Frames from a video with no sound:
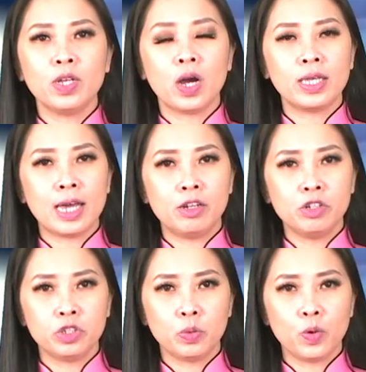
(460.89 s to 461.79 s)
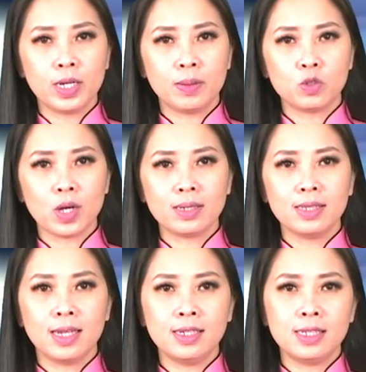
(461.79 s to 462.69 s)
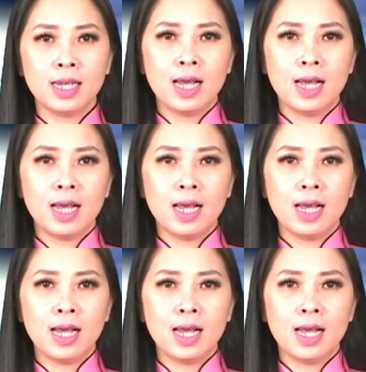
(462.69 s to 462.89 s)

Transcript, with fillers: do nhà nước Trung Quốc kiểm soát đưa tin